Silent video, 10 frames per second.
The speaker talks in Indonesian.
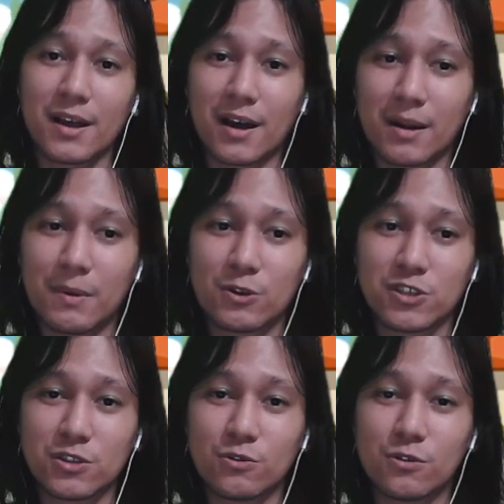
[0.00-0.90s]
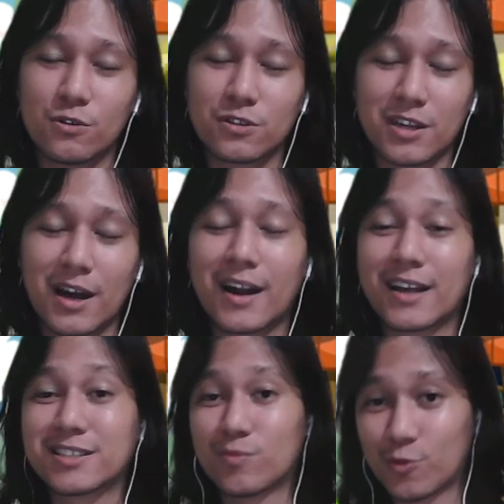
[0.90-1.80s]
Karena manusia itu tidak
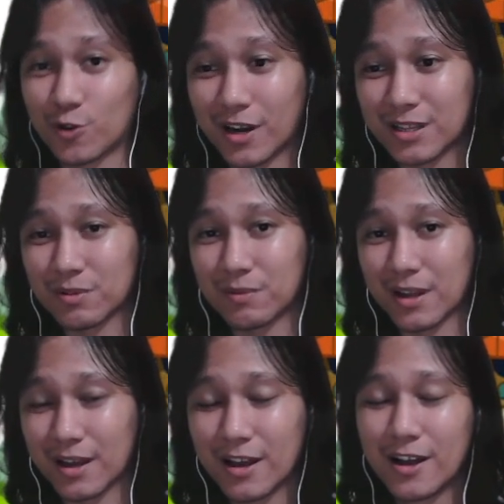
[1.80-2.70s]
kalian yang sempurna teman-teman ya.